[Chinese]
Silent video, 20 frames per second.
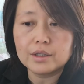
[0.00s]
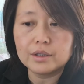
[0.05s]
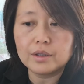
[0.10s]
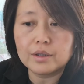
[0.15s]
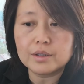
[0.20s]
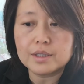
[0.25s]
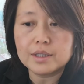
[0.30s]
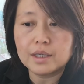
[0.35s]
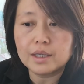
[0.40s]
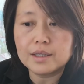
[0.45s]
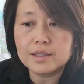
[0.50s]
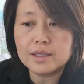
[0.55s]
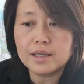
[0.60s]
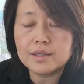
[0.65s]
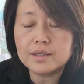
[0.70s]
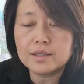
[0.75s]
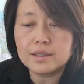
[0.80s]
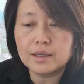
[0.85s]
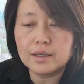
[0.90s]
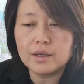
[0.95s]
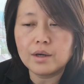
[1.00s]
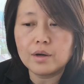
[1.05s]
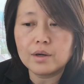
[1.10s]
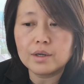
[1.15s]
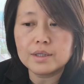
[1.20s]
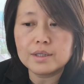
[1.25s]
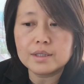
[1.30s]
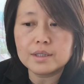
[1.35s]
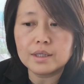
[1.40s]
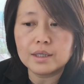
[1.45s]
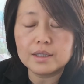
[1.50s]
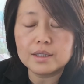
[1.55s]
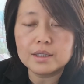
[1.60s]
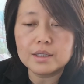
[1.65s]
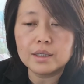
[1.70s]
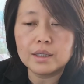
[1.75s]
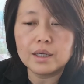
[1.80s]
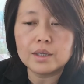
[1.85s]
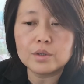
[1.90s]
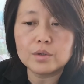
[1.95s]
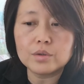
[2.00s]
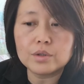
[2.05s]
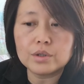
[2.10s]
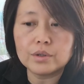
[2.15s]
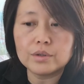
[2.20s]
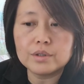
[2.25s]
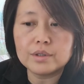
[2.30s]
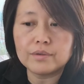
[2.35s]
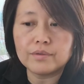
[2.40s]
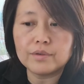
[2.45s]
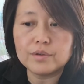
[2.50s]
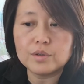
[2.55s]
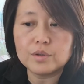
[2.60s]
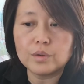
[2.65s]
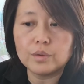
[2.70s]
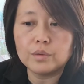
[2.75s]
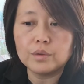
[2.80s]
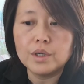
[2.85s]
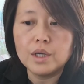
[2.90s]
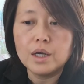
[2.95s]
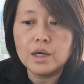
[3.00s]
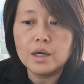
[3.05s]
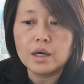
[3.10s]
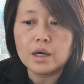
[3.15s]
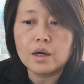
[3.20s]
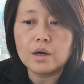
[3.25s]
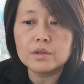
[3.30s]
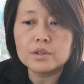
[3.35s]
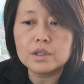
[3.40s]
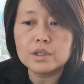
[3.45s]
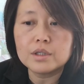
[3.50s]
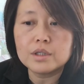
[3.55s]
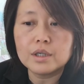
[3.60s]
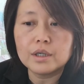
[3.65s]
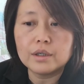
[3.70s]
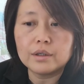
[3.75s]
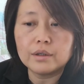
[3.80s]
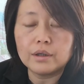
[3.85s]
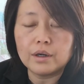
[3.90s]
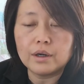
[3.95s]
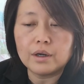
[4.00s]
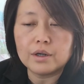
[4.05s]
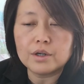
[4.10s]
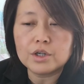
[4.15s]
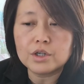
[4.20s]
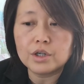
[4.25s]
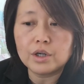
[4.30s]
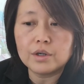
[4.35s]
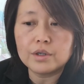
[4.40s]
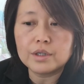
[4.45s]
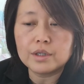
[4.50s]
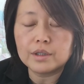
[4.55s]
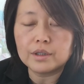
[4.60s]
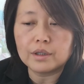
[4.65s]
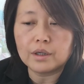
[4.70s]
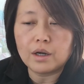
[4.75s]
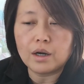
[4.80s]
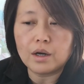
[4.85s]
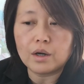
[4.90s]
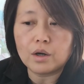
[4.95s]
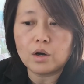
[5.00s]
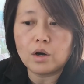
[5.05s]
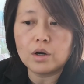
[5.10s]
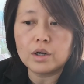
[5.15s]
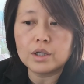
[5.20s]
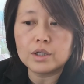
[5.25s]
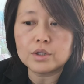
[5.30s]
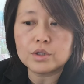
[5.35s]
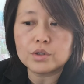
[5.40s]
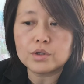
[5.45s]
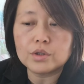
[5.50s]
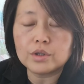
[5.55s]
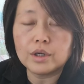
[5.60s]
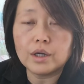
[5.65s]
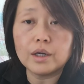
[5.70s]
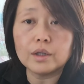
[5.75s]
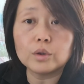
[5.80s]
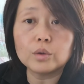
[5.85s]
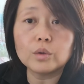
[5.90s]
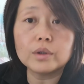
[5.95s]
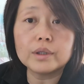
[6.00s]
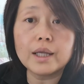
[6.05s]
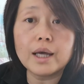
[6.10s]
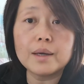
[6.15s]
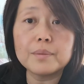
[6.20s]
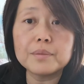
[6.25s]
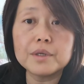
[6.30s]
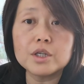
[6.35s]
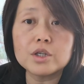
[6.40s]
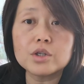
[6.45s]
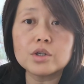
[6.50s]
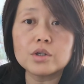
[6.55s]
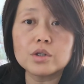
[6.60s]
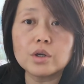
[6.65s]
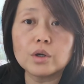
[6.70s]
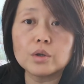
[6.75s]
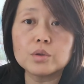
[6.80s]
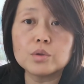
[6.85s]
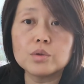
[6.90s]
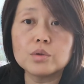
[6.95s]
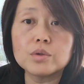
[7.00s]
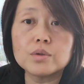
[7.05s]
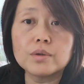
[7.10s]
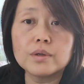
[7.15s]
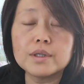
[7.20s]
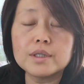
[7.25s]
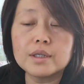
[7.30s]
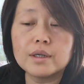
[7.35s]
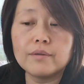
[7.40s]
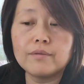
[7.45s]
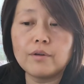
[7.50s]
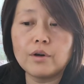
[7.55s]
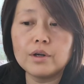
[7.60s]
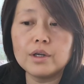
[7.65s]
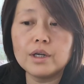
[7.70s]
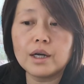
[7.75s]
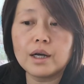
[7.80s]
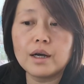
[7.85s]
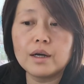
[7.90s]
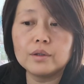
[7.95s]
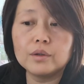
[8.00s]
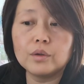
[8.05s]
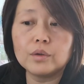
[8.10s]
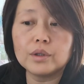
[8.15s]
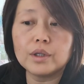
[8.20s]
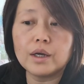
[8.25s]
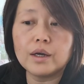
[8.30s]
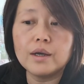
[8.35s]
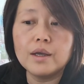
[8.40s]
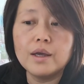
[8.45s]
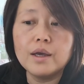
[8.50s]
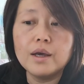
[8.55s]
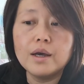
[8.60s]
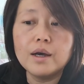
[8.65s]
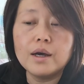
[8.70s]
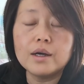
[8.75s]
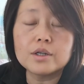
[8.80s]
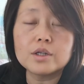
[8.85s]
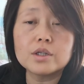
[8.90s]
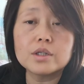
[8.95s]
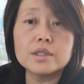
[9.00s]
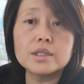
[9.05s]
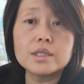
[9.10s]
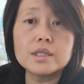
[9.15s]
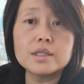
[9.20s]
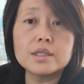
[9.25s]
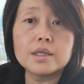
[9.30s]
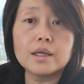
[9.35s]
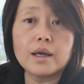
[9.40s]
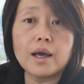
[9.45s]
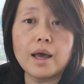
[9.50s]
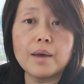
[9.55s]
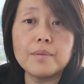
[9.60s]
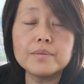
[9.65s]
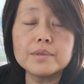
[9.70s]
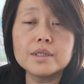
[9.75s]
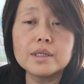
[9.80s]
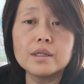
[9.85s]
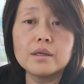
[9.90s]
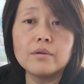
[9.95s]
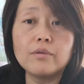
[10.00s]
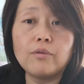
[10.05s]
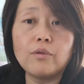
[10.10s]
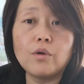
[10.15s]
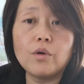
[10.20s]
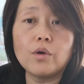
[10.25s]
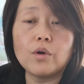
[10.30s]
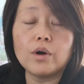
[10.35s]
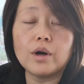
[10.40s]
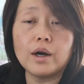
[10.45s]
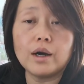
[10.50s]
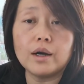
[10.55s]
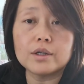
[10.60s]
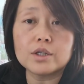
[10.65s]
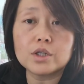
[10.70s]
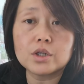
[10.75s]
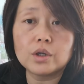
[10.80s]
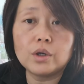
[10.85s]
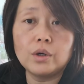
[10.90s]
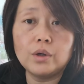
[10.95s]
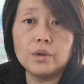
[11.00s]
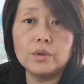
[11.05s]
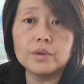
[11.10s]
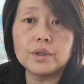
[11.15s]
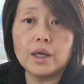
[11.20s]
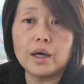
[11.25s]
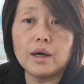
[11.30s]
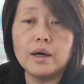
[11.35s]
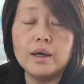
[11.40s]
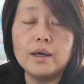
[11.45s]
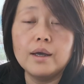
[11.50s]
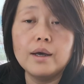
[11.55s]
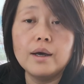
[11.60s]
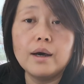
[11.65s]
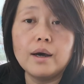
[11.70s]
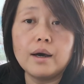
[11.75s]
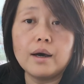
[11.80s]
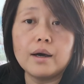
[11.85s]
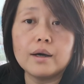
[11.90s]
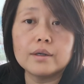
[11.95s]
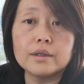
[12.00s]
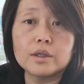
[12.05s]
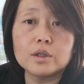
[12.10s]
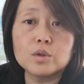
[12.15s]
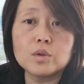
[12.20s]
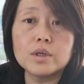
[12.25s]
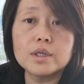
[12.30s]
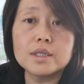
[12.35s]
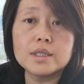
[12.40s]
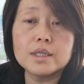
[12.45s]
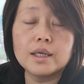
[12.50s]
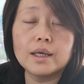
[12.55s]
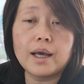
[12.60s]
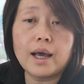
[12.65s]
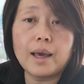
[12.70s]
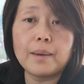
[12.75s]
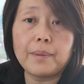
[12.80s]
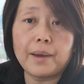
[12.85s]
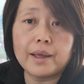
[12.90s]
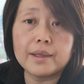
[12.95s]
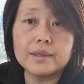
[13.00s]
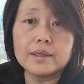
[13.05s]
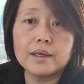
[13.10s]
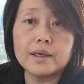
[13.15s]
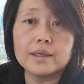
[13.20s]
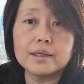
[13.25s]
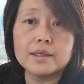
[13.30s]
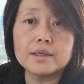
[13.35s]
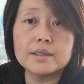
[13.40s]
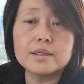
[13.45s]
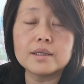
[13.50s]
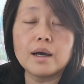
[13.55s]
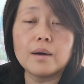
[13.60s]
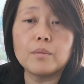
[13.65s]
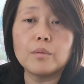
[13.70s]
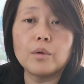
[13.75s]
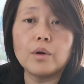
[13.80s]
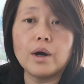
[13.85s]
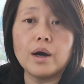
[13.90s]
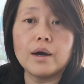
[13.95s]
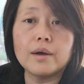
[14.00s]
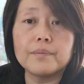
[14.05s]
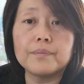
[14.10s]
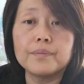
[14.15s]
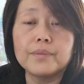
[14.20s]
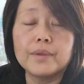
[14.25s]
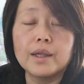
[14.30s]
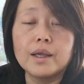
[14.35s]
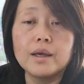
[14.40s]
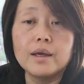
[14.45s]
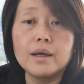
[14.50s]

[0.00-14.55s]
车到403、401跟407呢，也就只有几分钟。靠近这个 Sheldon 呃 College 啊多大密室校区，所以这个 Royal Condo 呢是继这个 M c t Four 啊之后的啊一个最新开盘的一个项目啊。